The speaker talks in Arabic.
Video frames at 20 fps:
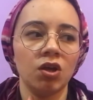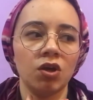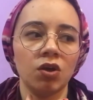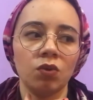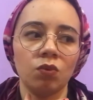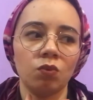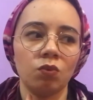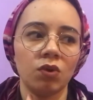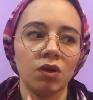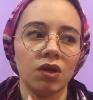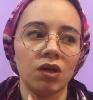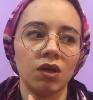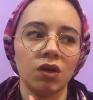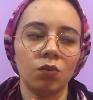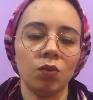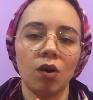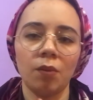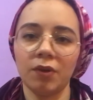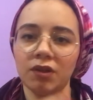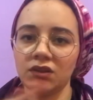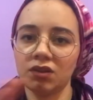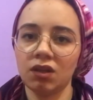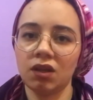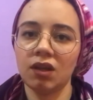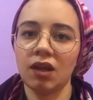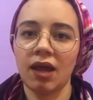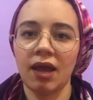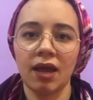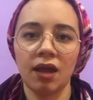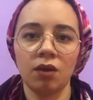و... وابطل
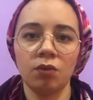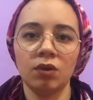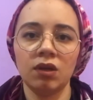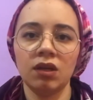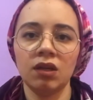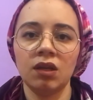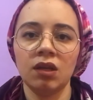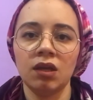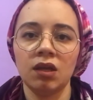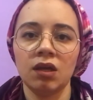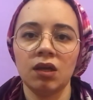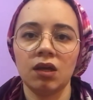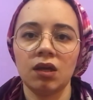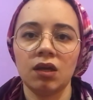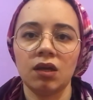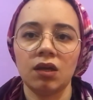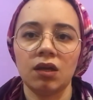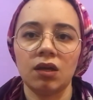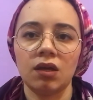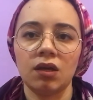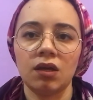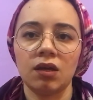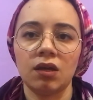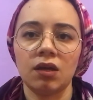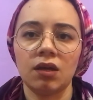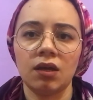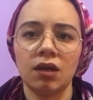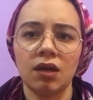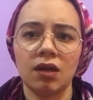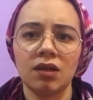احاول أه...
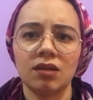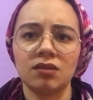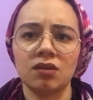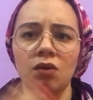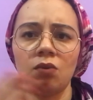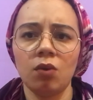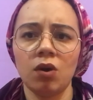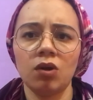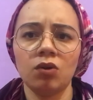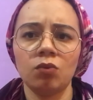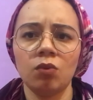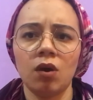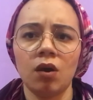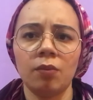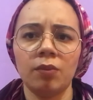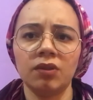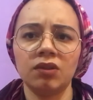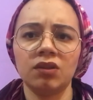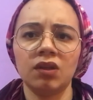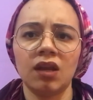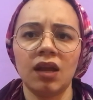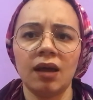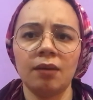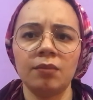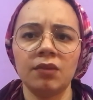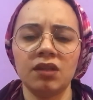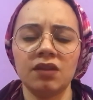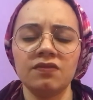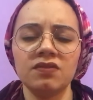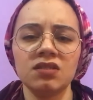اصور وابطل
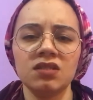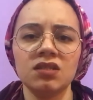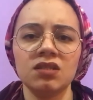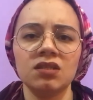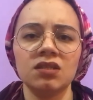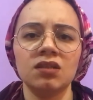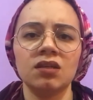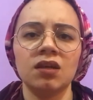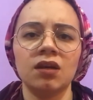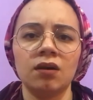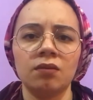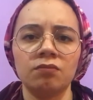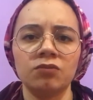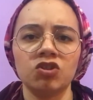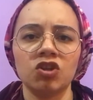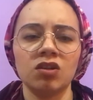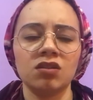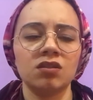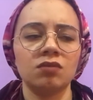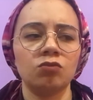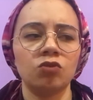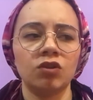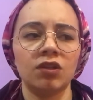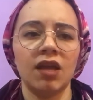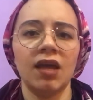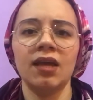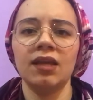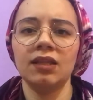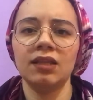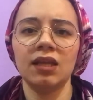اعمل نفسي شخص
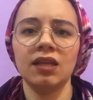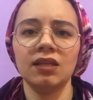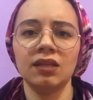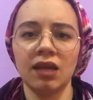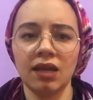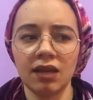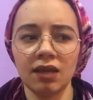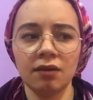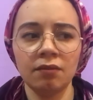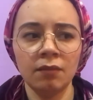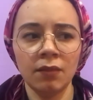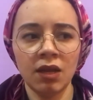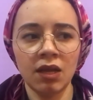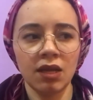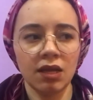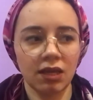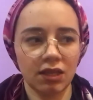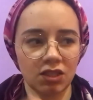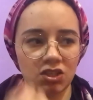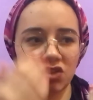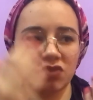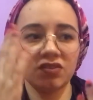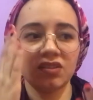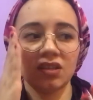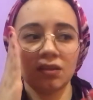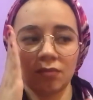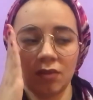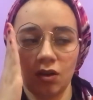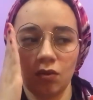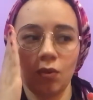مجتهد لاني انا اكتشفت
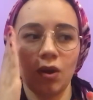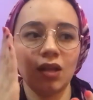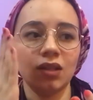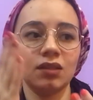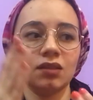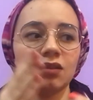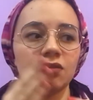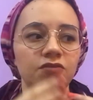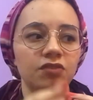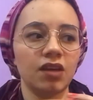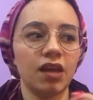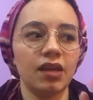ان مع الوقت في